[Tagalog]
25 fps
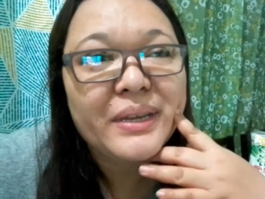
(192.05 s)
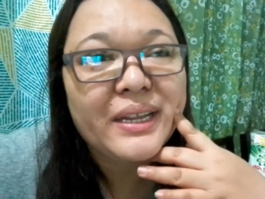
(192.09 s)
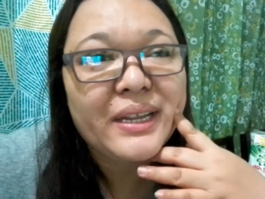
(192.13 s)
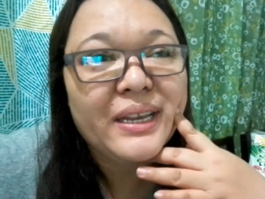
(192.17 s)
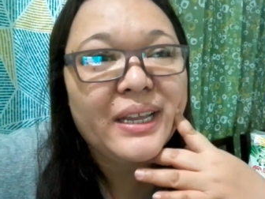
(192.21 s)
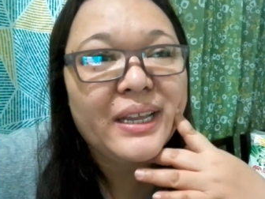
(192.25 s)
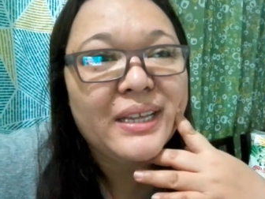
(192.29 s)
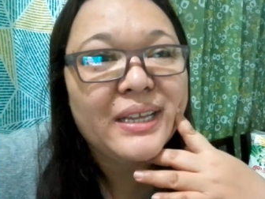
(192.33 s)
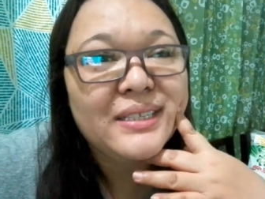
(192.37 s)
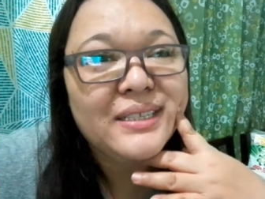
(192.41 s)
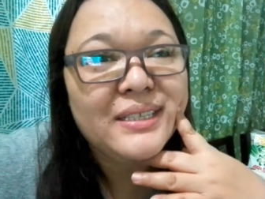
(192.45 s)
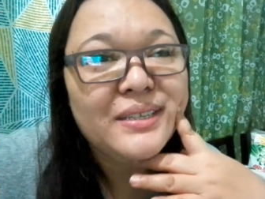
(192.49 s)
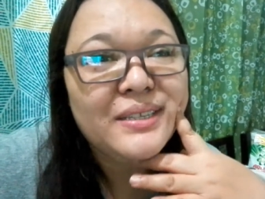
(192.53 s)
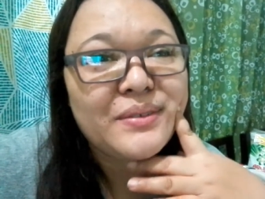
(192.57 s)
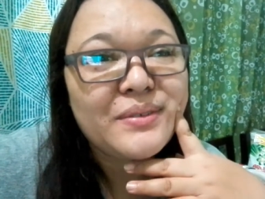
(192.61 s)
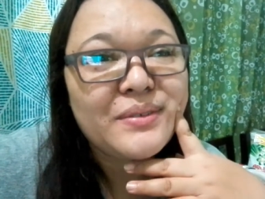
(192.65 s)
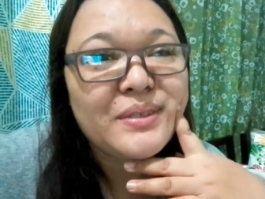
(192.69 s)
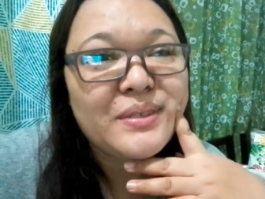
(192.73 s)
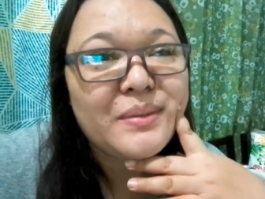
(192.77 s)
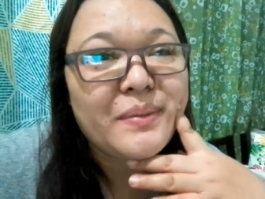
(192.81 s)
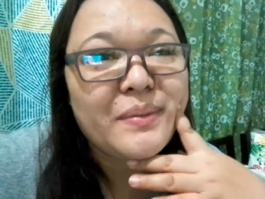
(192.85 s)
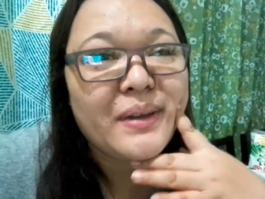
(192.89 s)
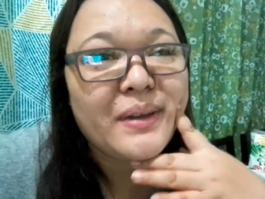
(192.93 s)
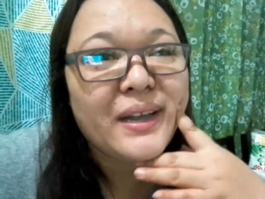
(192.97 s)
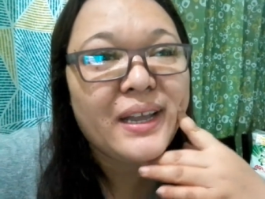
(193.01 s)
nasin dun sa
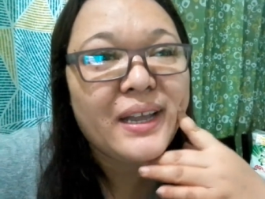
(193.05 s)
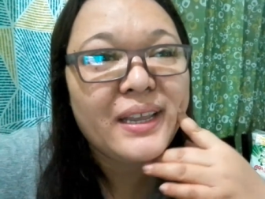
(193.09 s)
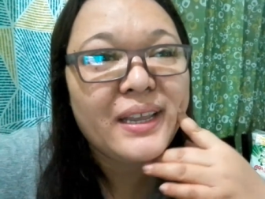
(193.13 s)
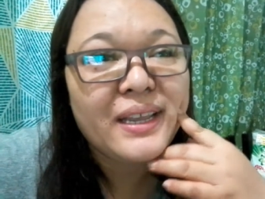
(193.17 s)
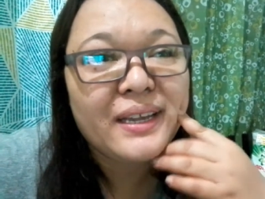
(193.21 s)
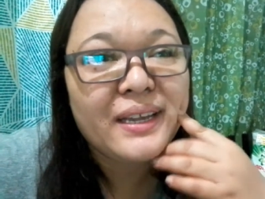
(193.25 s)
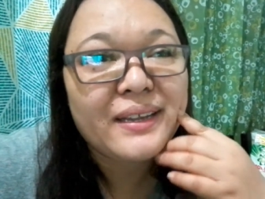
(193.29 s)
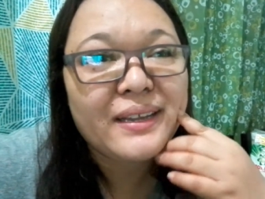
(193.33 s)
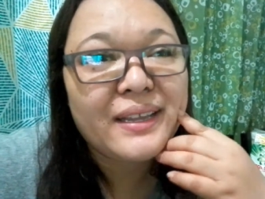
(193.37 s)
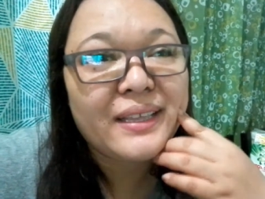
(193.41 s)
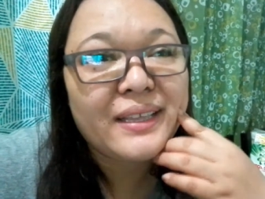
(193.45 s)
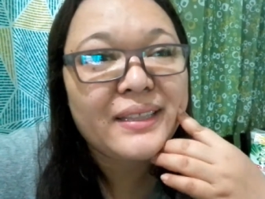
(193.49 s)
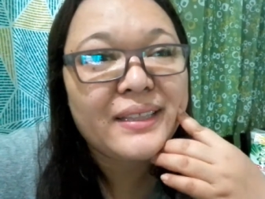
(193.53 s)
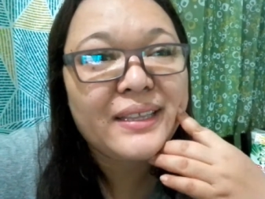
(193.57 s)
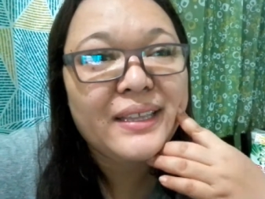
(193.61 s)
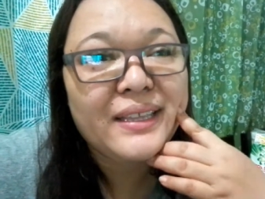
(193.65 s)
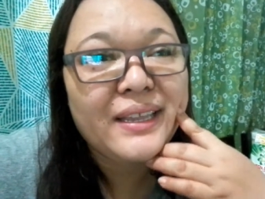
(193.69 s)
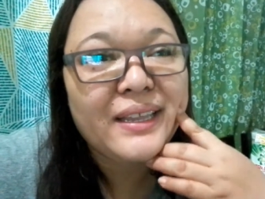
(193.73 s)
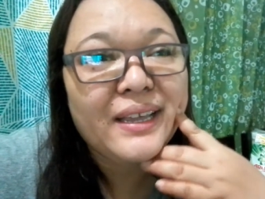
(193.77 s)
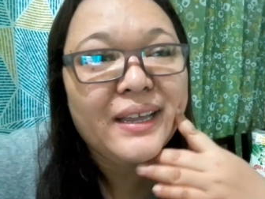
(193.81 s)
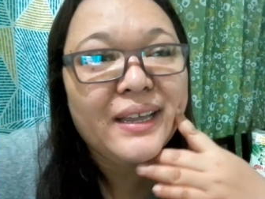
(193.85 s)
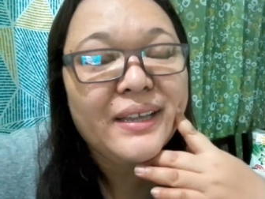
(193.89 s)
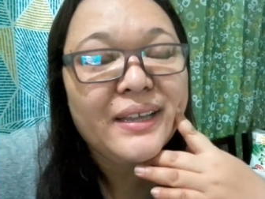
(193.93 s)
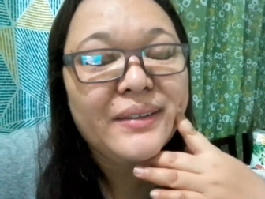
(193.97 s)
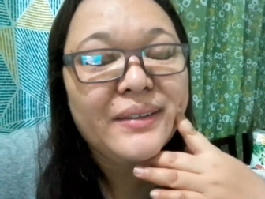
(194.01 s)
mga anak natin
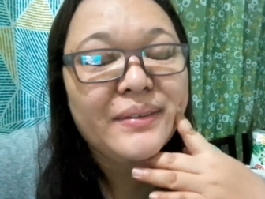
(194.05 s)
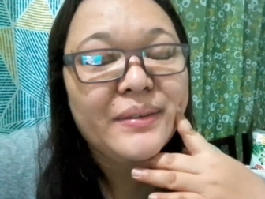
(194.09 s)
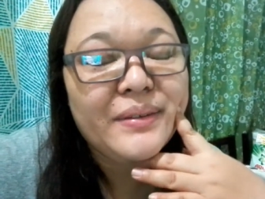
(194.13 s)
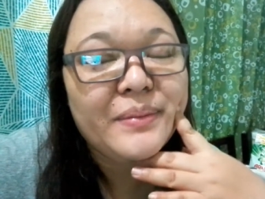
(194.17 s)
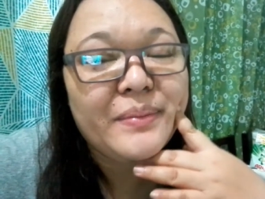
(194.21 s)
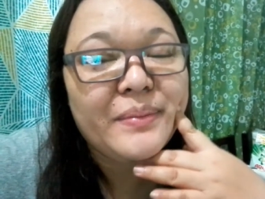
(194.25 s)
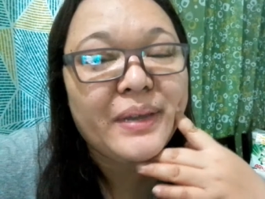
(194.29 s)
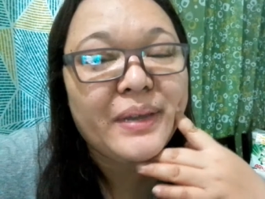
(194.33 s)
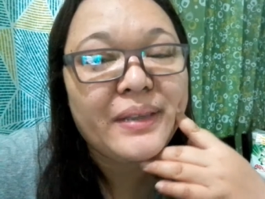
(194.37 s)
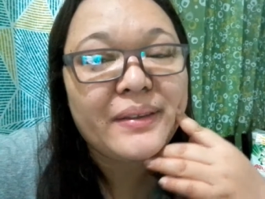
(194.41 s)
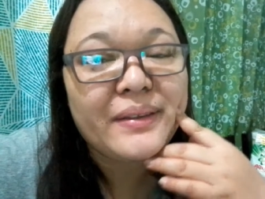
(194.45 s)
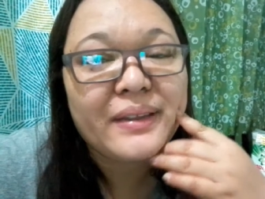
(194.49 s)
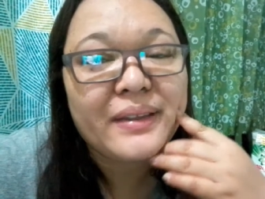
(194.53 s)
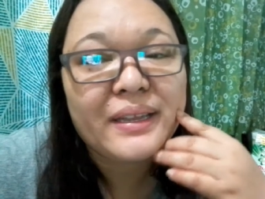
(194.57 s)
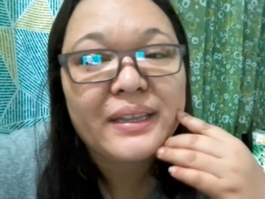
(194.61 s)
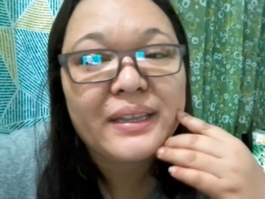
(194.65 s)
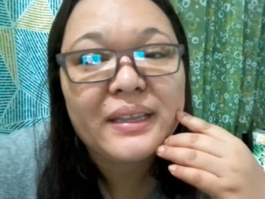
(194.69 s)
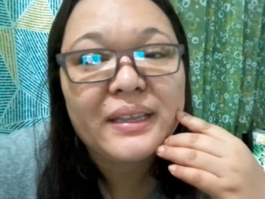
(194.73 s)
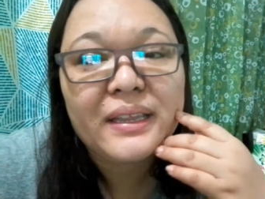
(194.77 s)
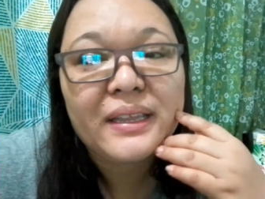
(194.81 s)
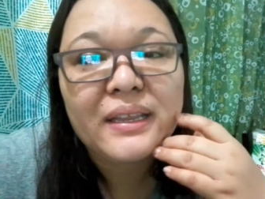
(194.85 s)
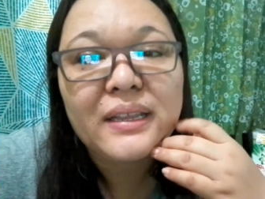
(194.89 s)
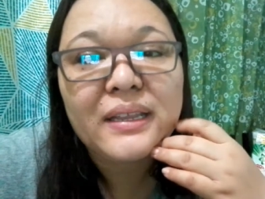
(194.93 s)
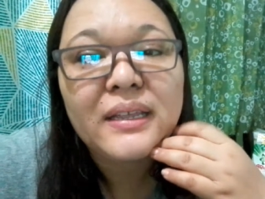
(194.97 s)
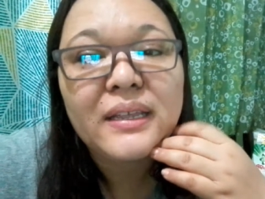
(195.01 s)
na ano diba yung
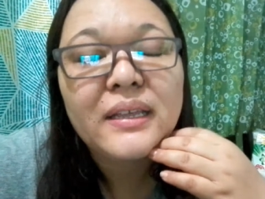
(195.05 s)
ganyan